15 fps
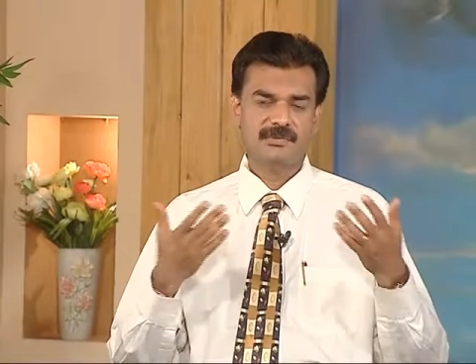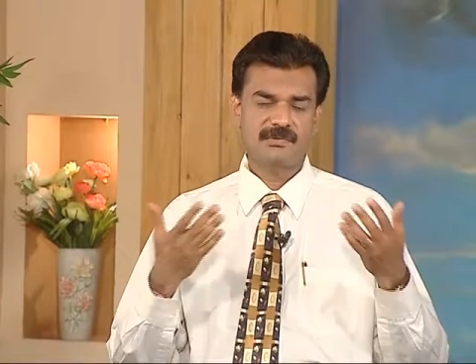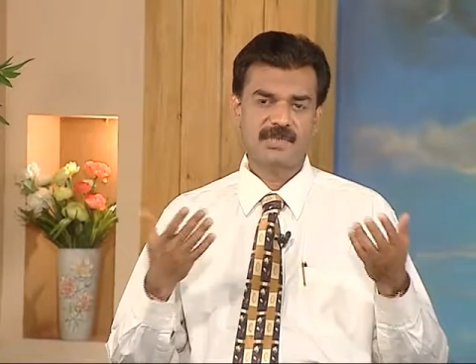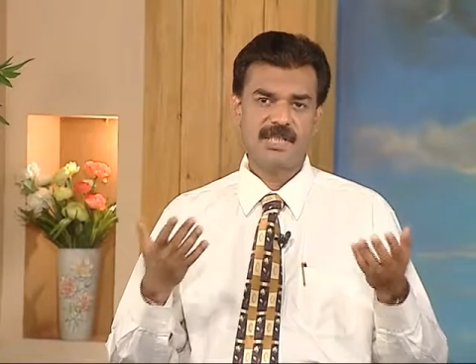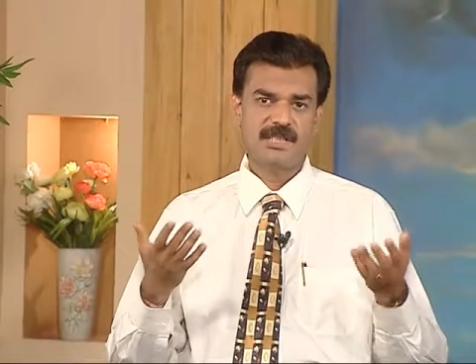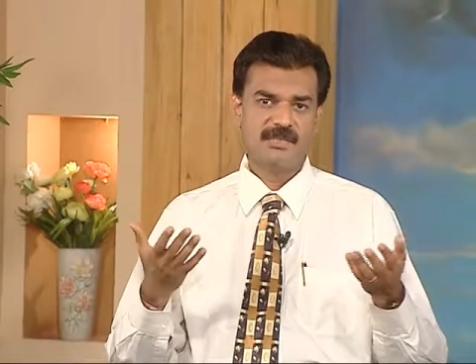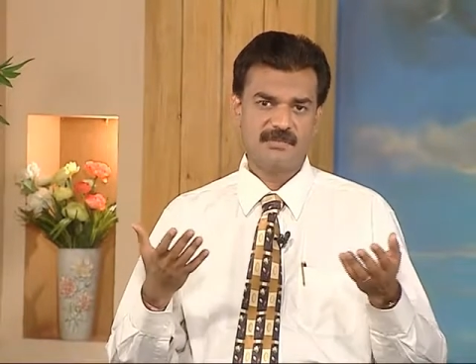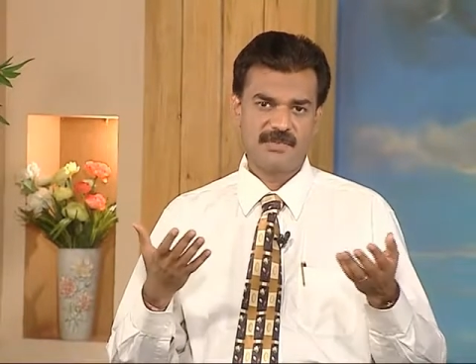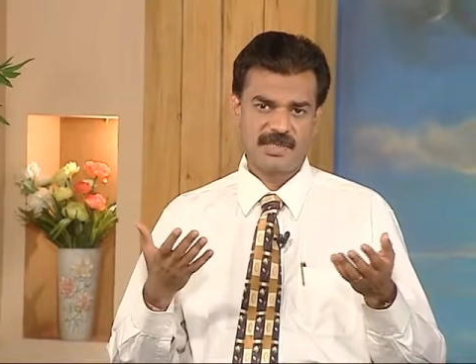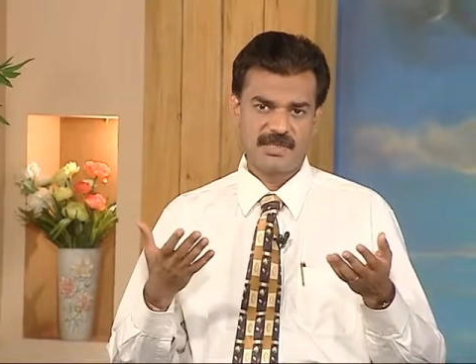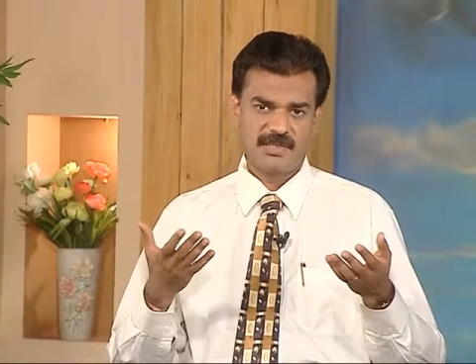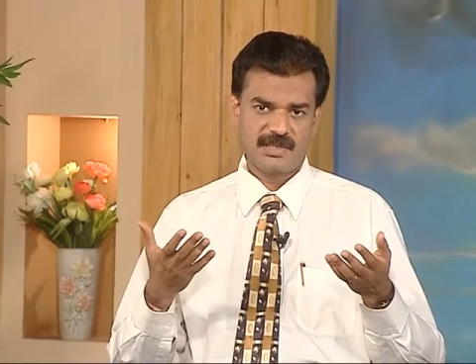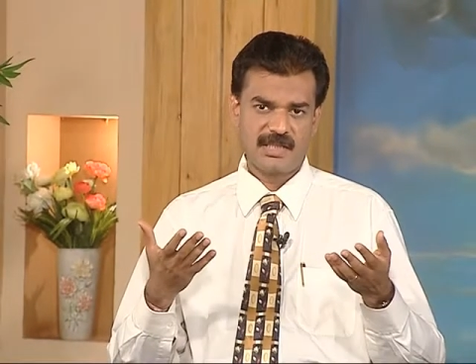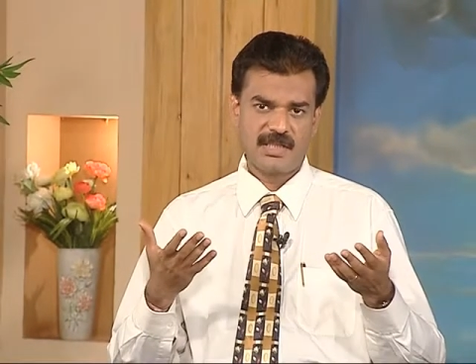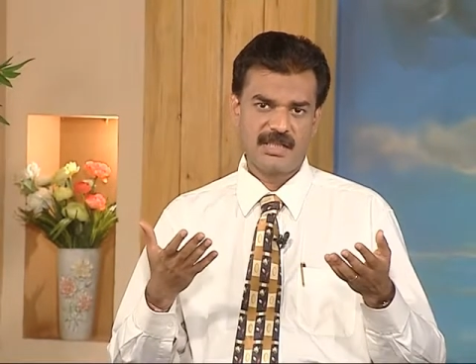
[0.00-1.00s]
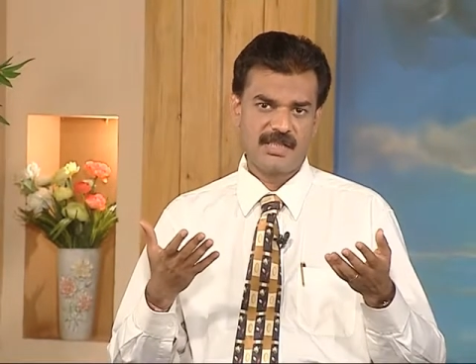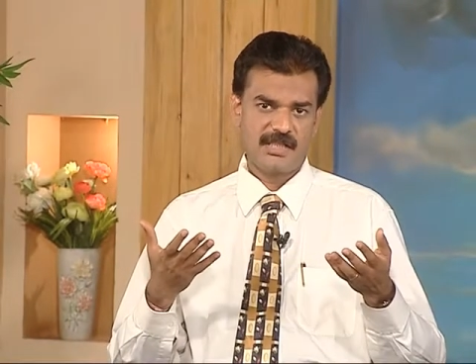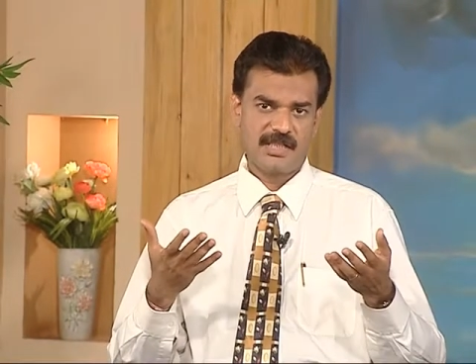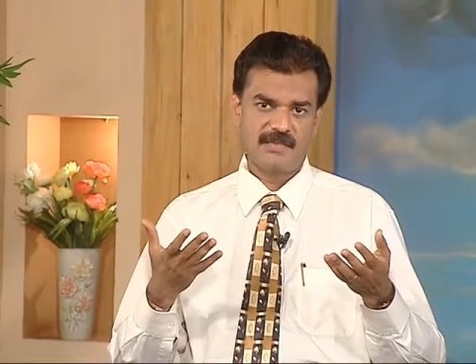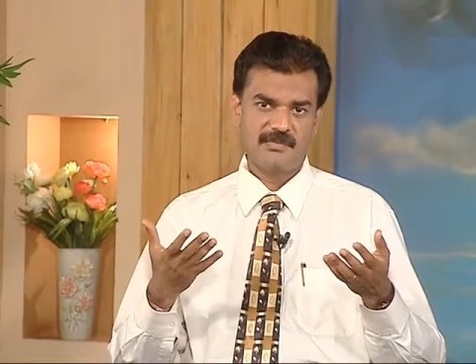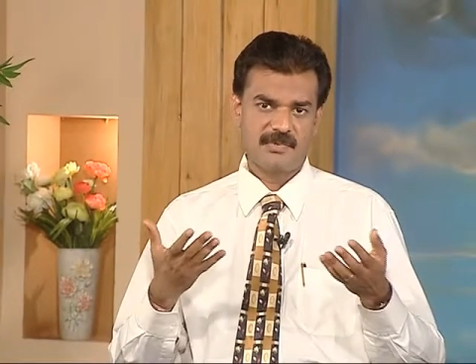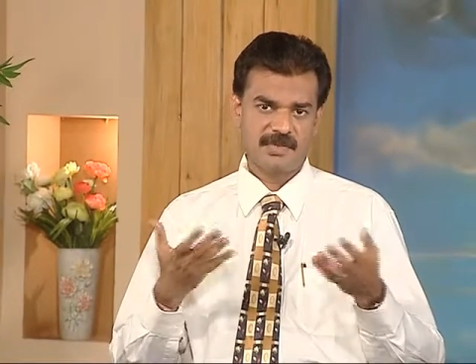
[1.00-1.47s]
கூட இந்த பிரச்சனைகள்
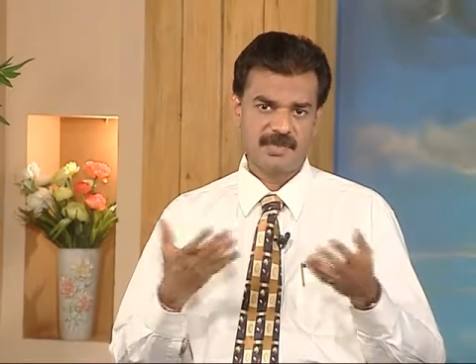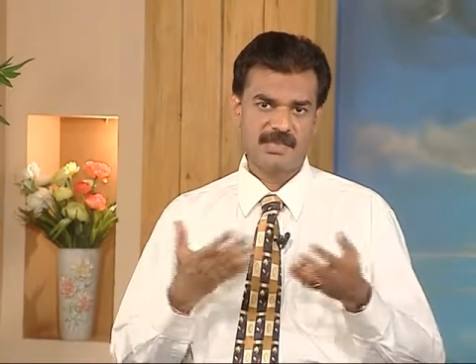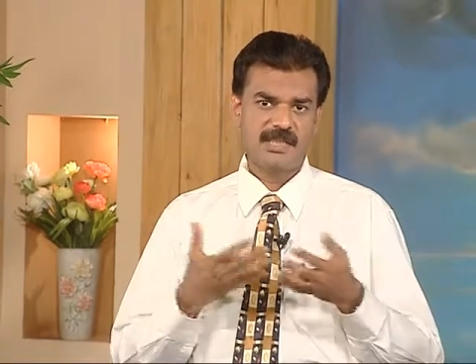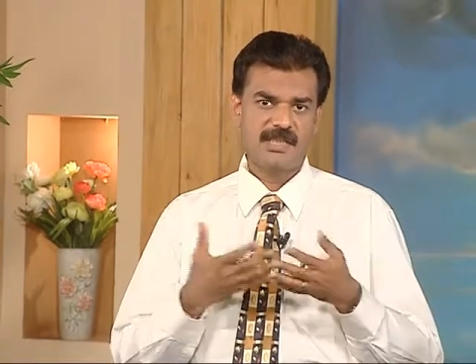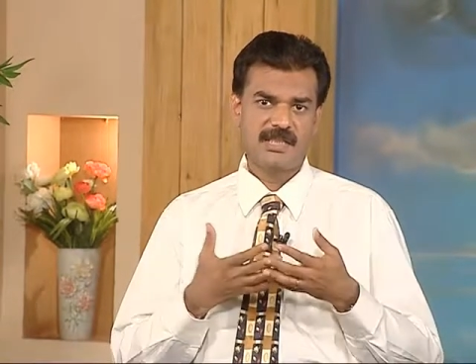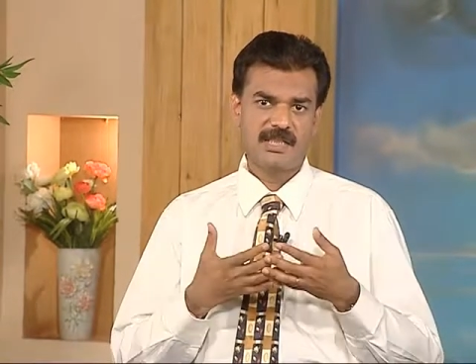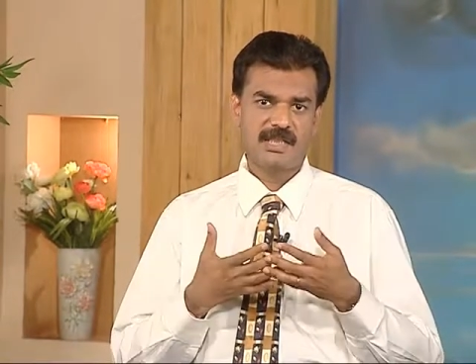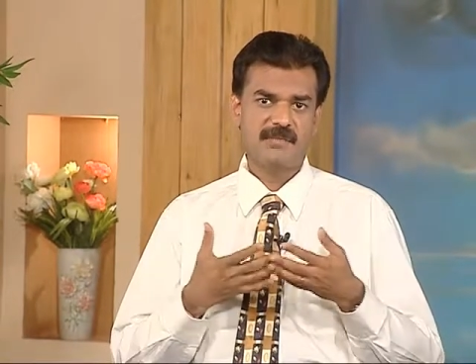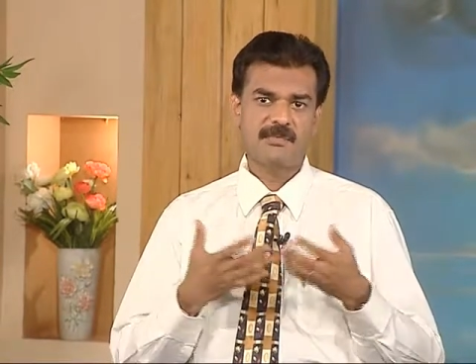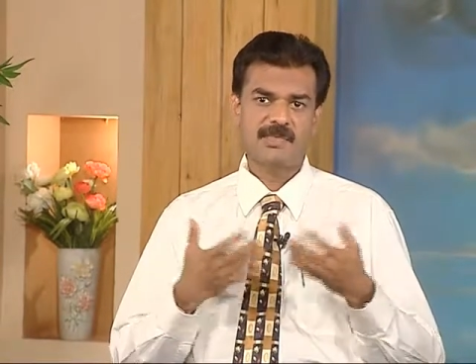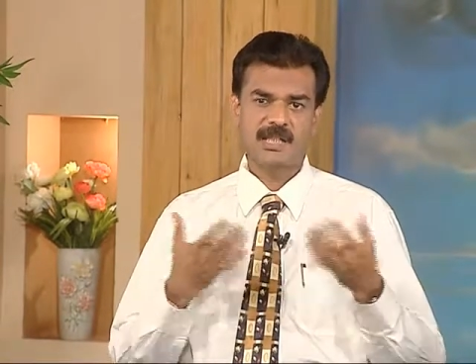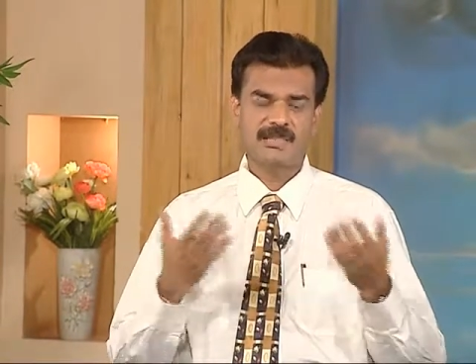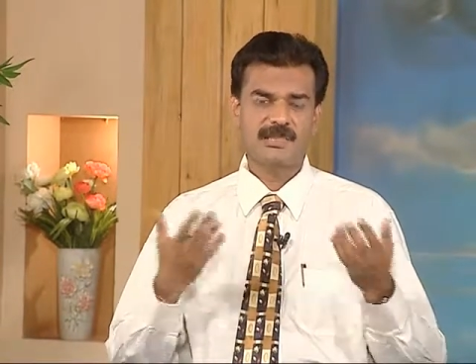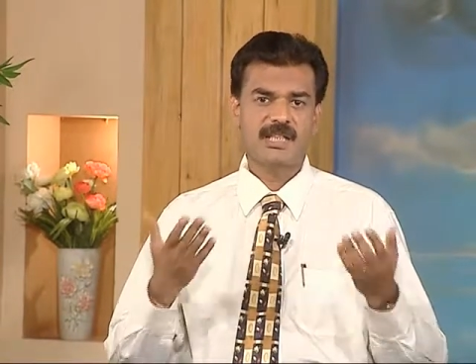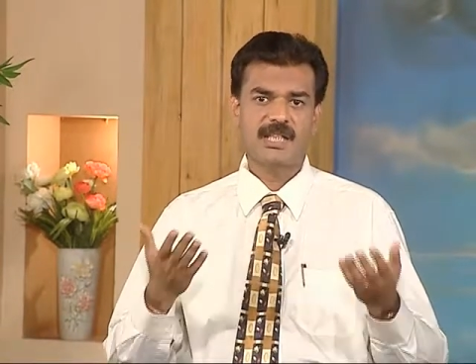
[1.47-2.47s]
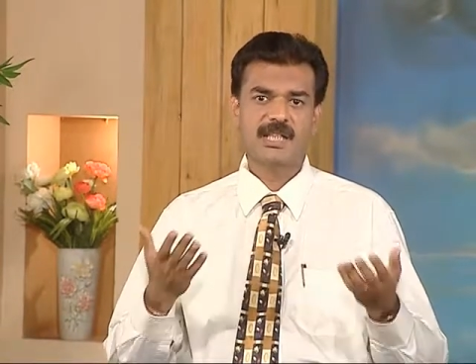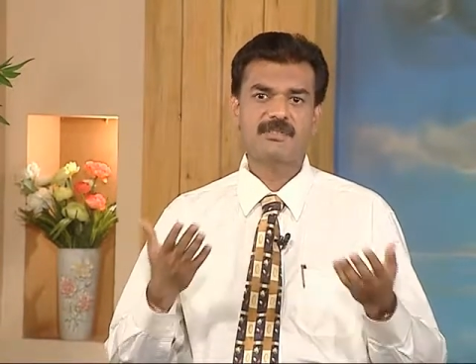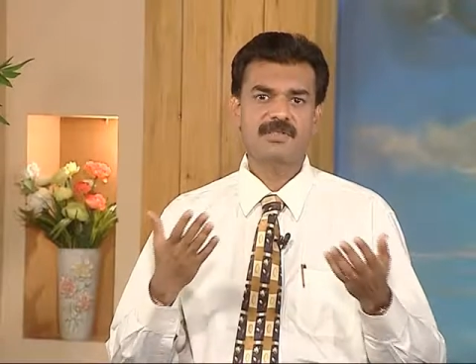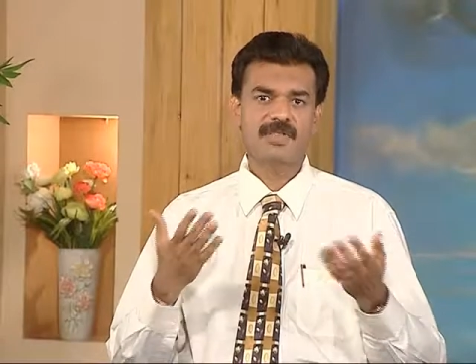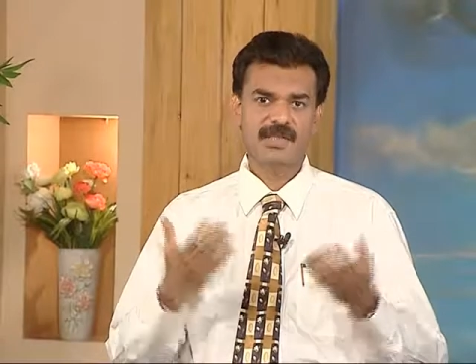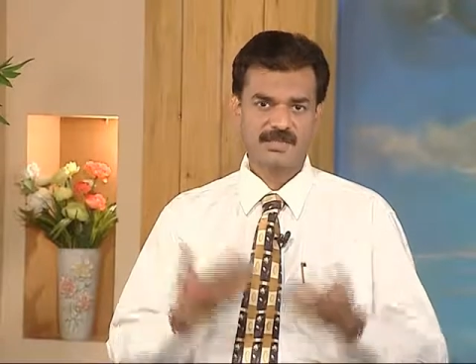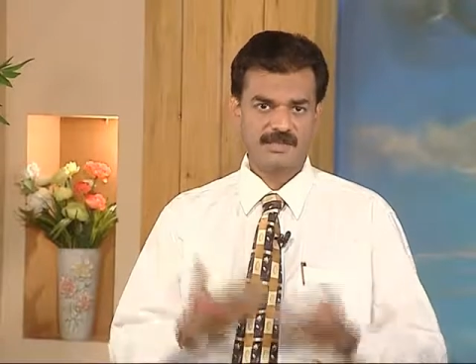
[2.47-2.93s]
ஏற்படுது இதெல்லாம் பார்த்திங்கன்னா
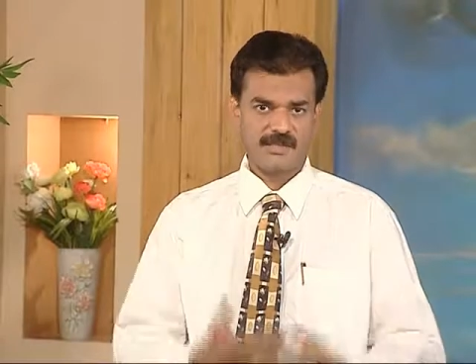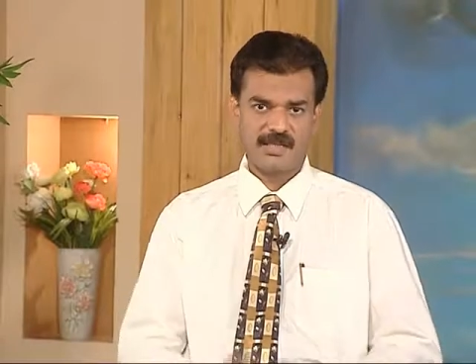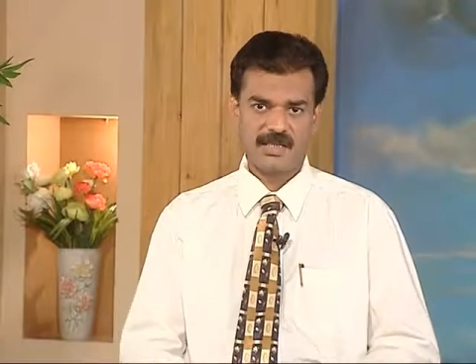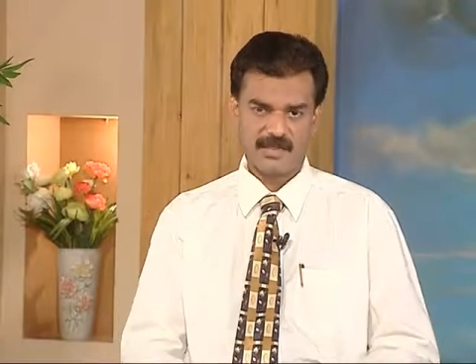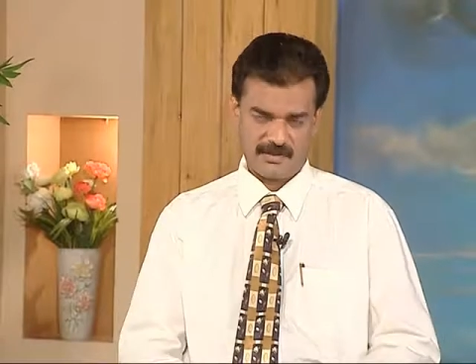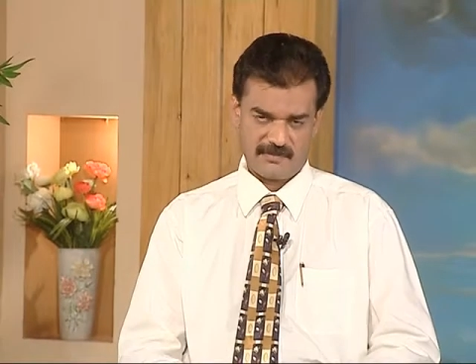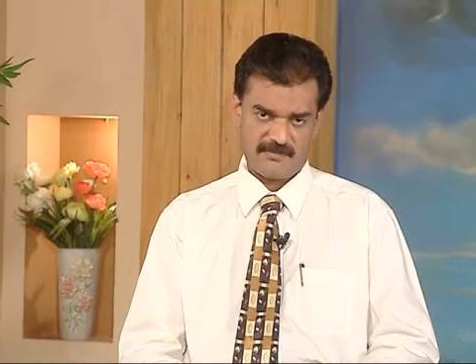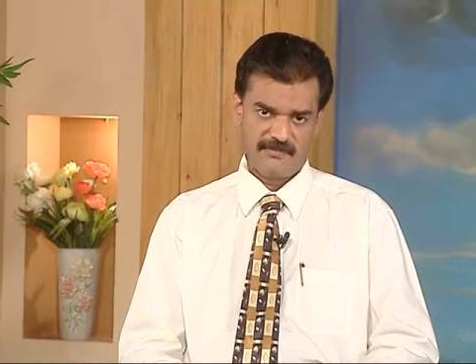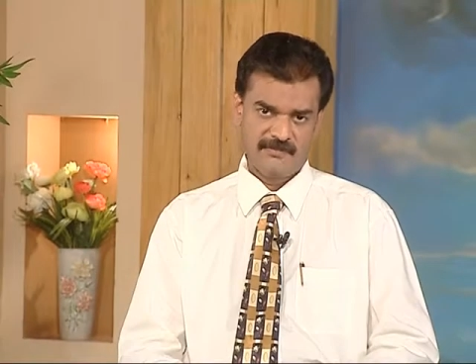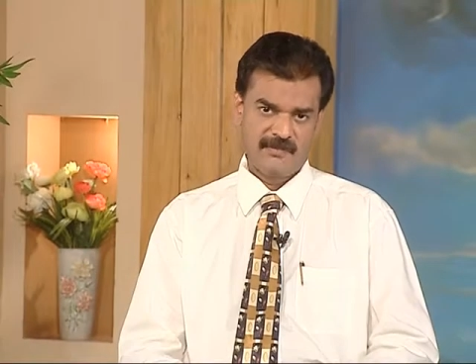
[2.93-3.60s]
ஒரு டிஸார்டர்